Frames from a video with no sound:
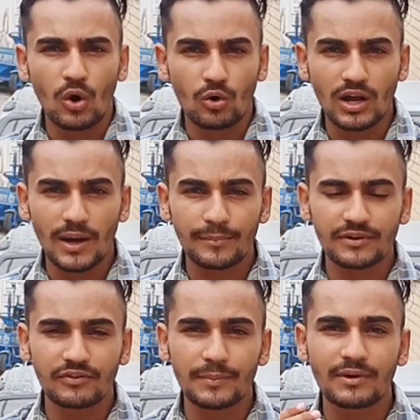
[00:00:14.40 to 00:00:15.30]
और आप
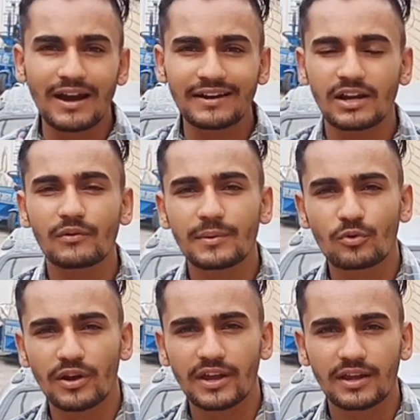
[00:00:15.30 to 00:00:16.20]
फ़्लिपकार्ट डिलीवरी
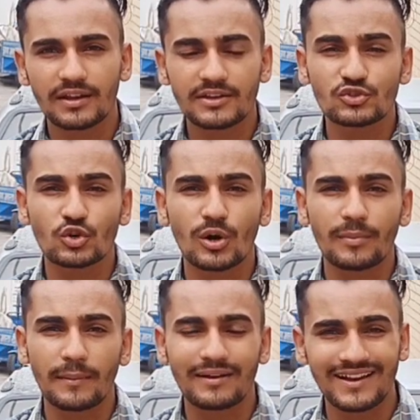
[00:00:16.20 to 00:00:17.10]
बॉय की
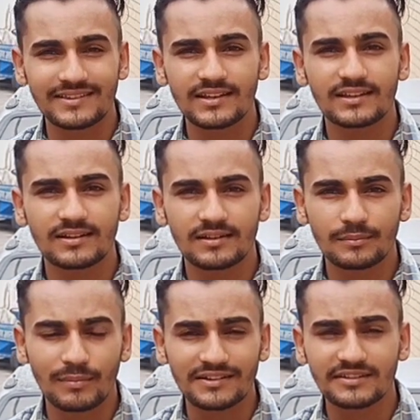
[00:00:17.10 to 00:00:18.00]
जॉब आप कैसे
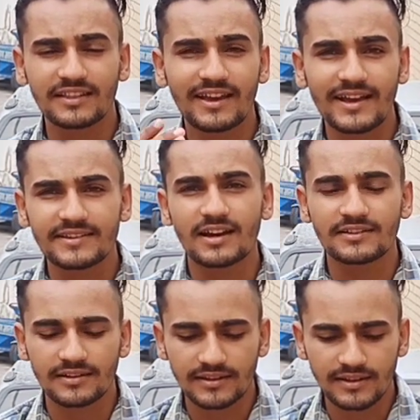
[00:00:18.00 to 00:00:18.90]
पा सकते हैं कैसे कर
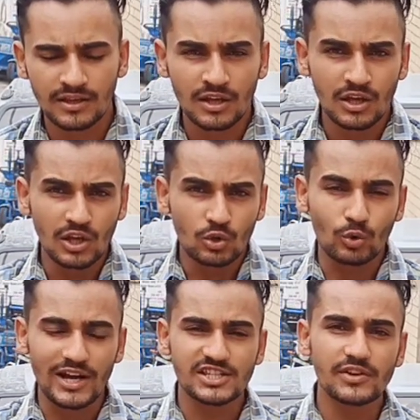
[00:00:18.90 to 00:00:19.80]
सकते हैं
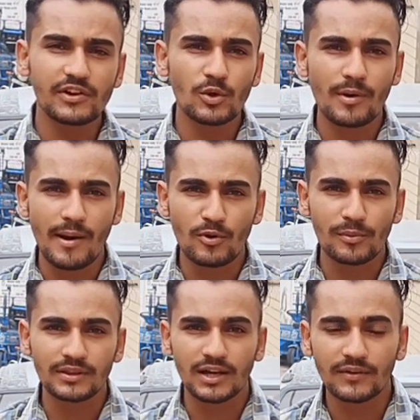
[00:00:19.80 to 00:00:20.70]
तो आज की वीडियो में आपको
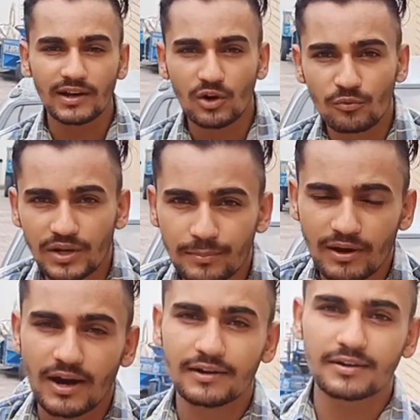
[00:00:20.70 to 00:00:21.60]
बताने वाला हूँ
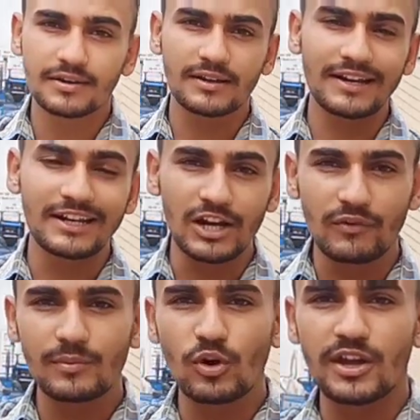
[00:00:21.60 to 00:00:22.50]
फ़्लिपकार्ट की
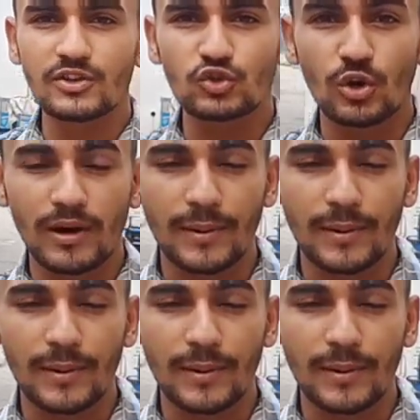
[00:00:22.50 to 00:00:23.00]
डिलीवरी बॉय की जॉब